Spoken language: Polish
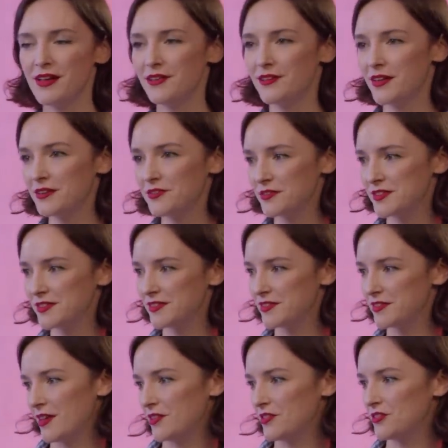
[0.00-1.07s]
no ale to
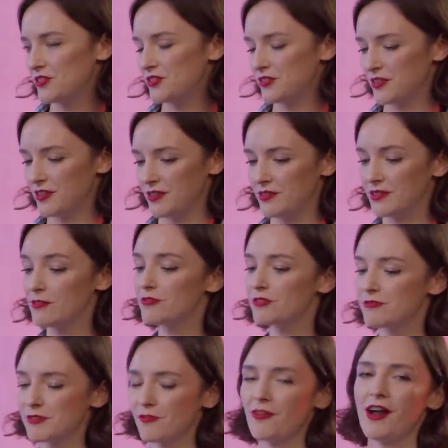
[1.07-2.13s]
jest jakiś, e, nie
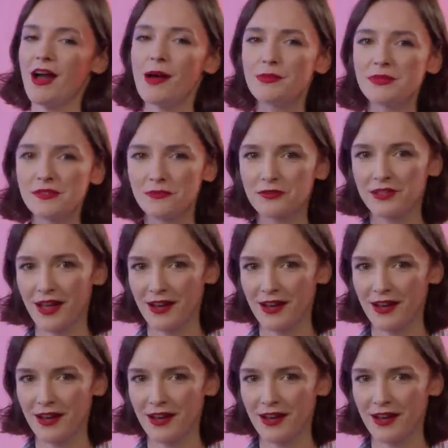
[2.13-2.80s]
użył słowa absurd,